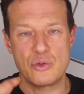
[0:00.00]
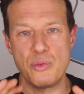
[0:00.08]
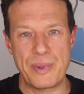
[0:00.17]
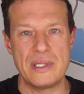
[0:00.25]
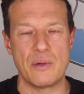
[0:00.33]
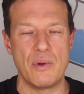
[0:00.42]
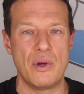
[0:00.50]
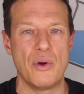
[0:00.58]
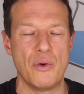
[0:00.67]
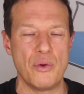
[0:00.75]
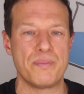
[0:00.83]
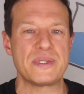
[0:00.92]
Tu prendi quello
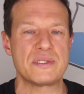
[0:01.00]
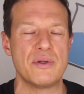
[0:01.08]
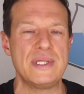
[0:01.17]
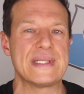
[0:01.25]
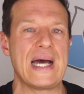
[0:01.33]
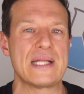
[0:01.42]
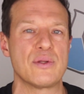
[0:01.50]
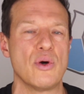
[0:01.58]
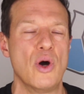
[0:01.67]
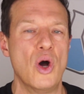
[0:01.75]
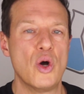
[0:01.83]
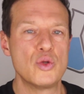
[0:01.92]
non
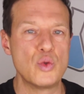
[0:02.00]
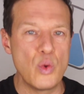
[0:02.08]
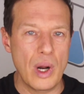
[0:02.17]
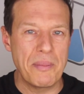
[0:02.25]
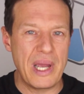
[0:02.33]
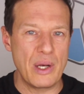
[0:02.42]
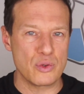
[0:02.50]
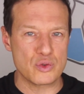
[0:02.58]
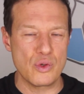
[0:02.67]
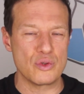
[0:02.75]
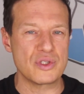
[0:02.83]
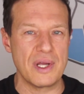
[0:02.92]
pastorizzato, dura meno
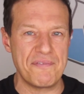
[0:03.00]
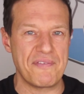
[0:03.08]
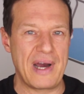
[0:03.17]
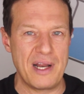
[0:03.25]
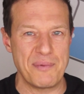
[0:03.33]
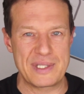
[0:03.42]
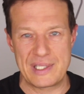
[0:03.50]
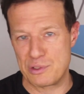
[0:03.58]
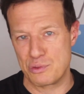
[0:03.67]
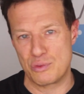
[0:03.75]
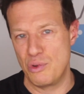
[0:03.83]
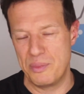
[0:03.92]
sullo scaffale, ma
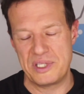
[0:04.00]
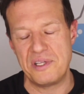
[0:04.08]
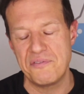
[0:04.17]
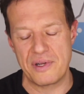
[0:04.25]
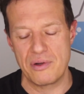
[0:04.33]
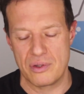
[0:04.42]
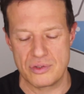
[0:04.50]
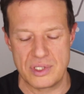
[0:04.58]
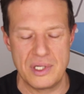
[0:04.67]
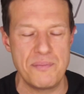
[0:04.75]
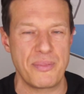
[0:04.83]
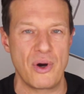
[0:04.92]
tanto tu lo metti in frigo, forse
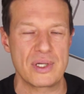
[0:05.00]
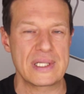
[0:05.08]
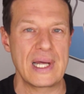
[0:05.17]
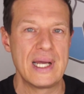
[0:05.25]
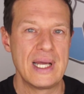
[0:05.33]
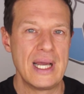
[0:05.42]
non importa,